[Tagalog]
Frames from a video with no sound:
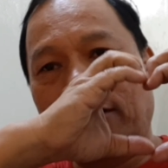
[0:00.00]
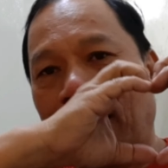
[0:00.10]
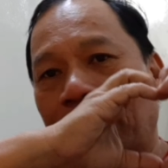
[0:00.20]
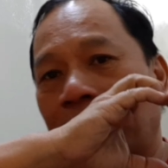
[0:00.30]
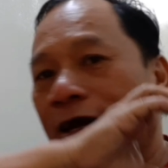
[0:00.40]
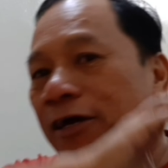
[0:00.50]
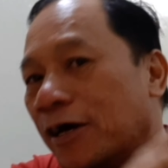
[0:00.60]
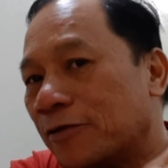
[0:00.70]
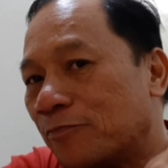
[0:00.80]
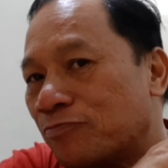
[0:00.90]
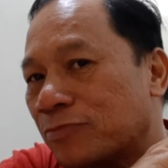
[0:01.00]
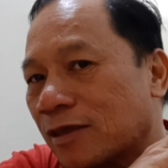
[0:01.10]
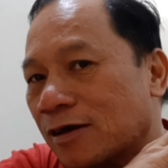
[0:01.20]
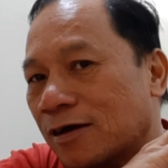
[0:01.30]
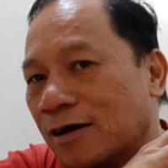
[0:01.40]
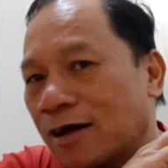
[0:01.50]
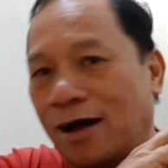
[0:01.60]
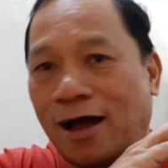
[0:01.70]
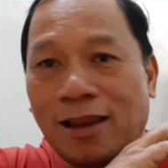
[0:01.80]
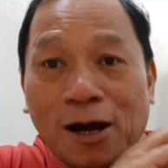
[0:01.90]
Ah, ganyan.
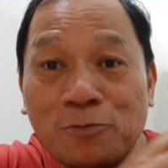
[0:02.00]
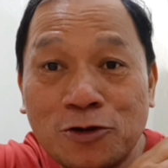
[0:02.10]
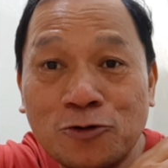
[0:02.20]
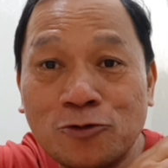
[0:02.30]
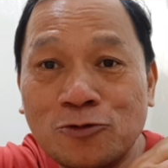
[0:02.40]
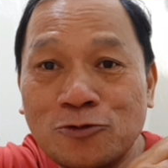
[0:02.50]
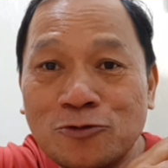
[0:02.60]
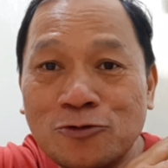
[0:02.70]
I love you.